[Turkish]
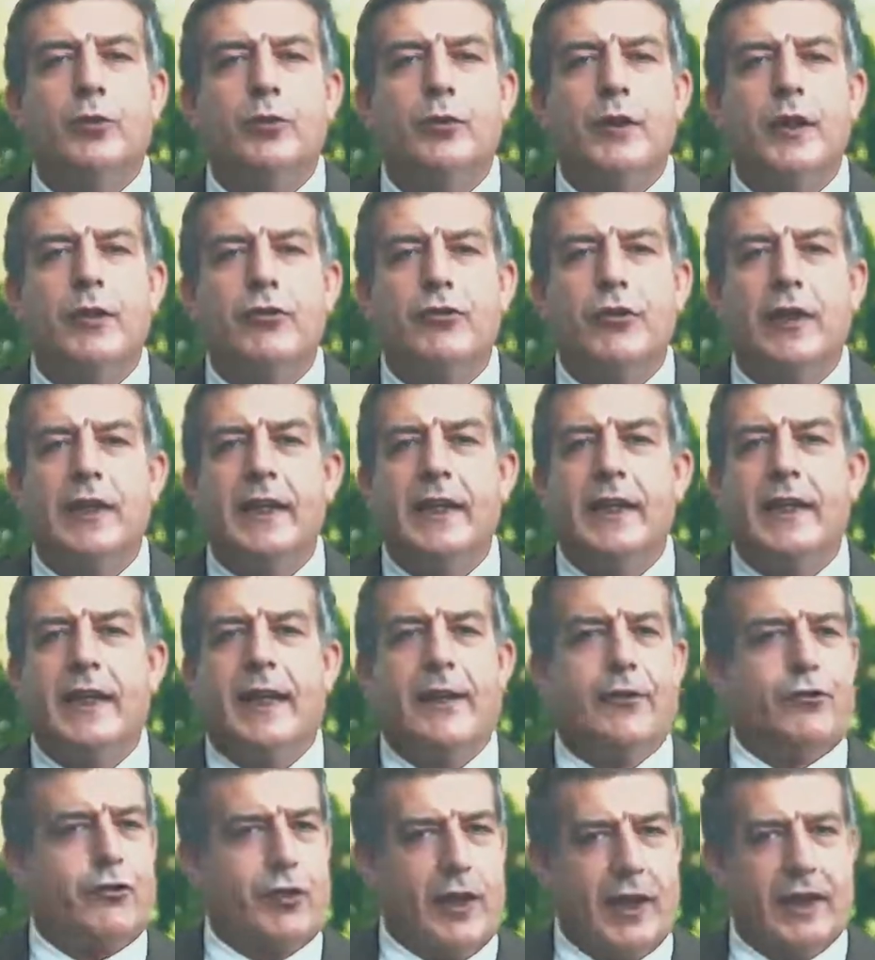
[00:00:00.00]

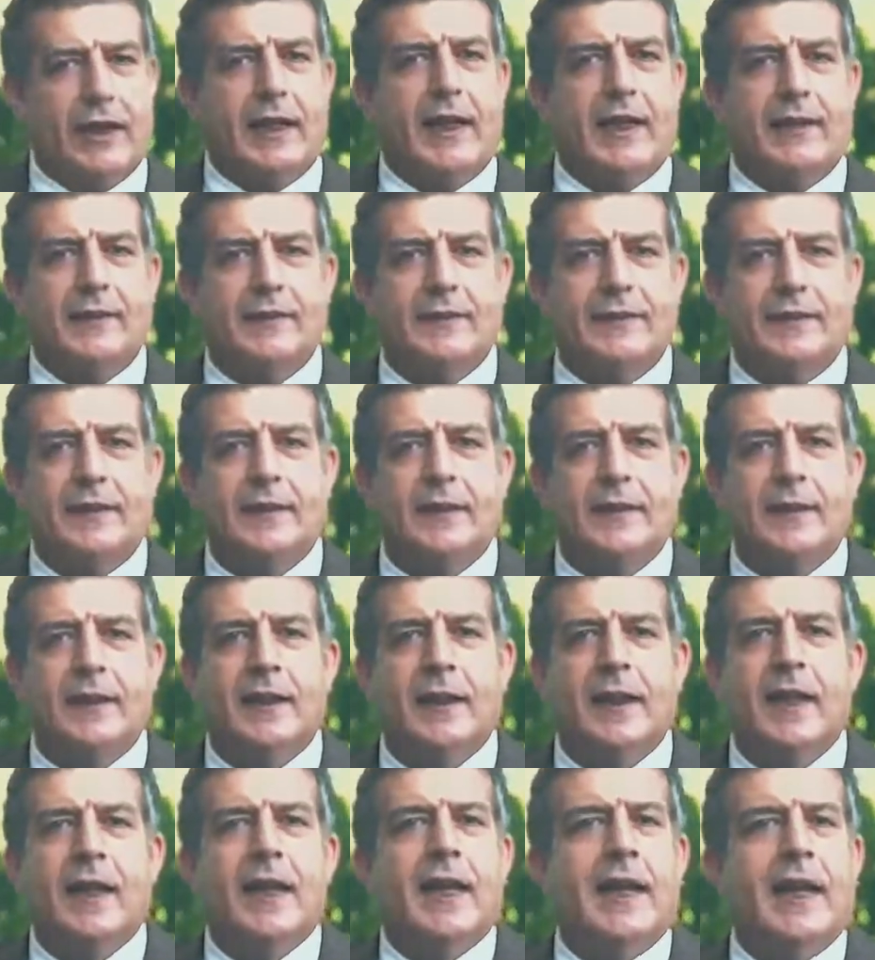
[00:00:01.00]
güreşleriyle şenlendi.
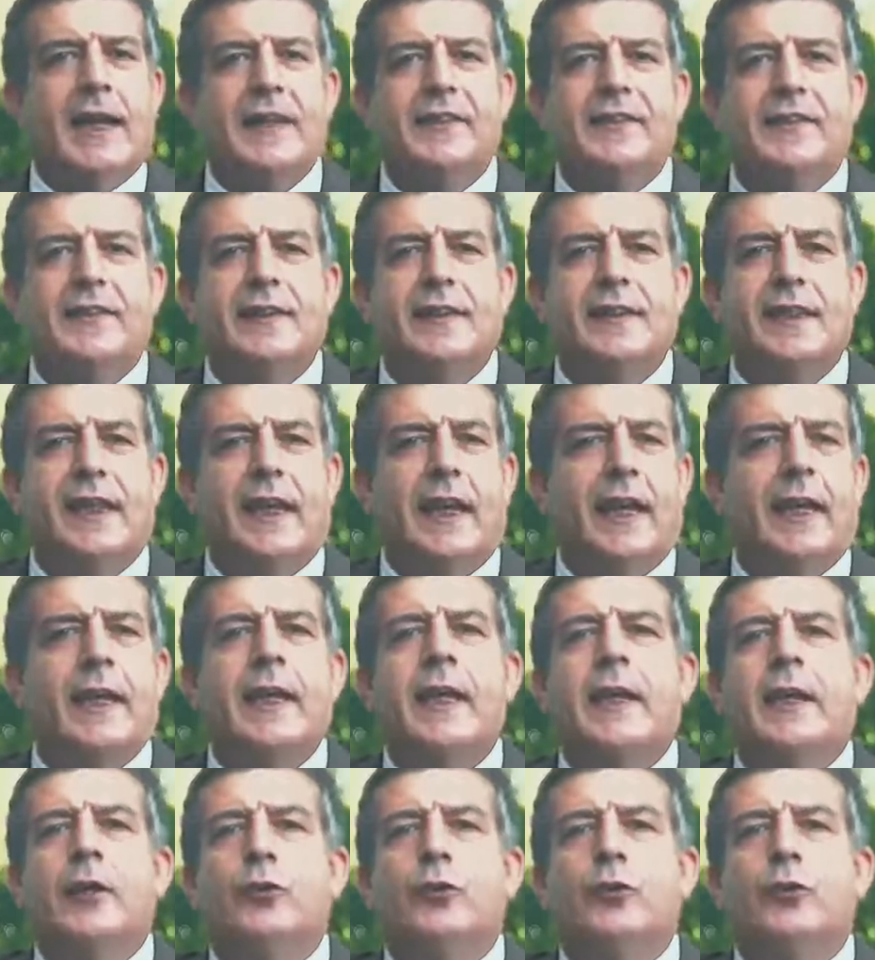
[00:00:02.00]
Etkinliğe